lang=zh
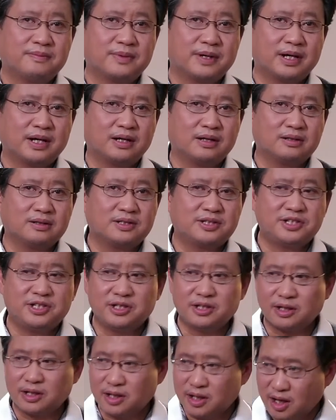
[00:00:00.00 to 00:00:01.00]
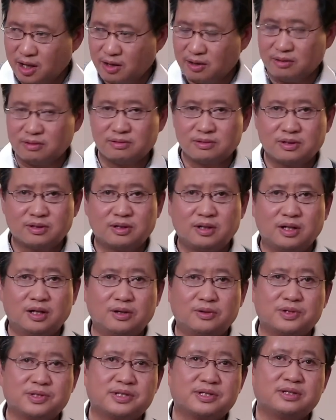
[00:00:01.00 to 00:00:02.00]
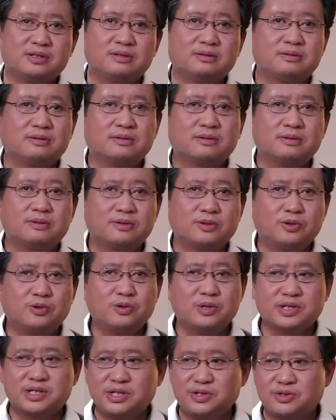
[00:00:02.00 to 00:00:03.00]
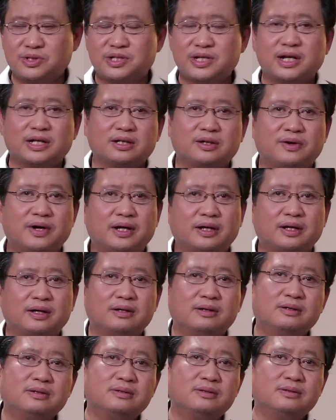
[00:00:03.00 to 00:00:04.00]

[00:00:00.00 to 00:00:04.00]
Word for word: 啊，警告俄罗斯，如果继续这样的话呢，